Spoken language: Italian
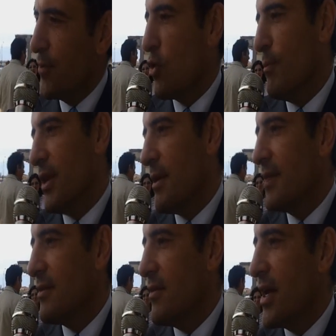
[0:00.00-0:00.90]

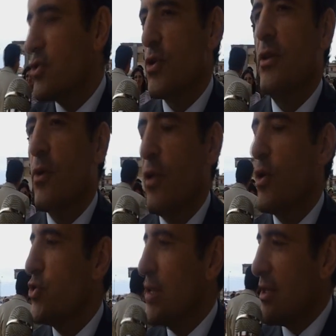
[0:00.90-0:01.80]
completamente diverso da quello
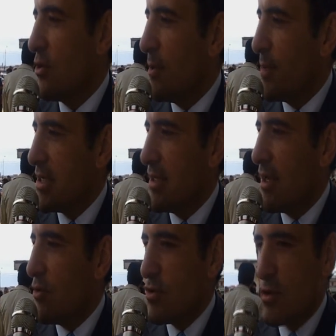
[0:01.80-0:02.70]
che ci è stato
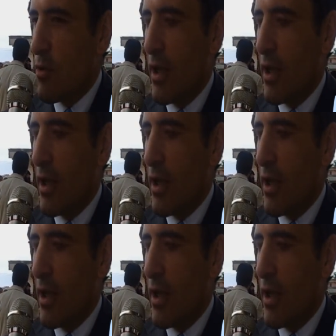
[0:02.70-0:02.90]
rappresentato insomma,